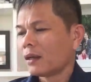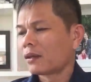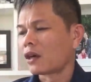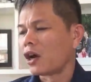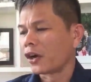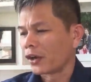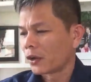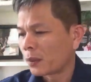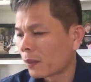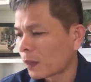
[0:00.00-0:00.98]
rồi
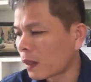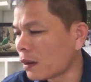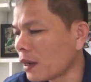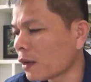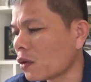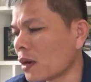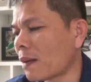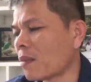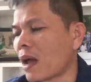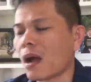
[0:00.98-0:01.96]
tư duy của
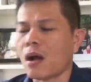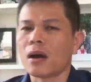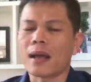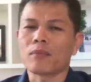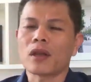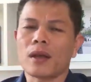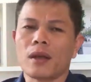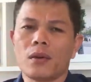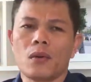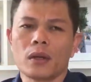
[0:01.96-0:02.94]
năm là họ làm
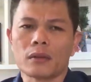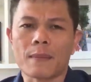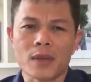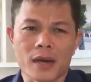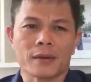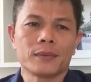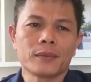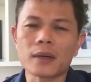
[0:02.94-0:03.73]
theo tầm nhìn